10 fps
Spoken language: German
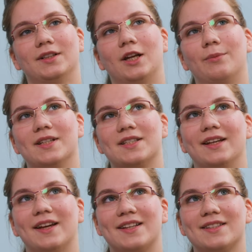Ich glaube, als
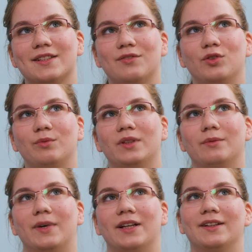erstes würde mir
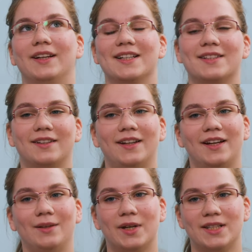meine erste
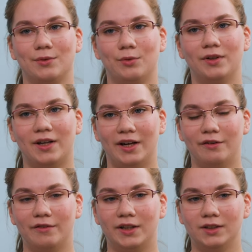Reanimation
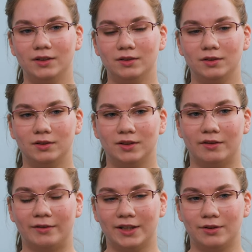einfallen.
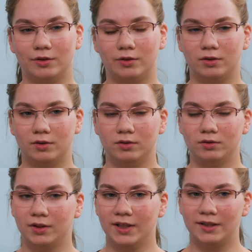Da war ich noch
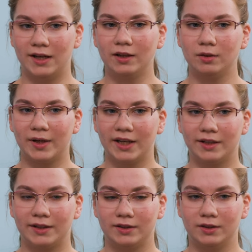nicht lange bei
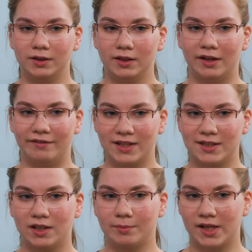der
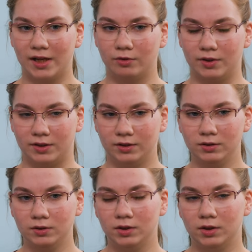Erwachsenenabteilung
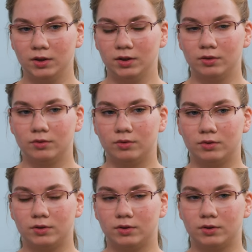drin
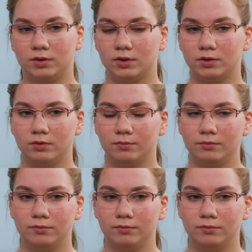und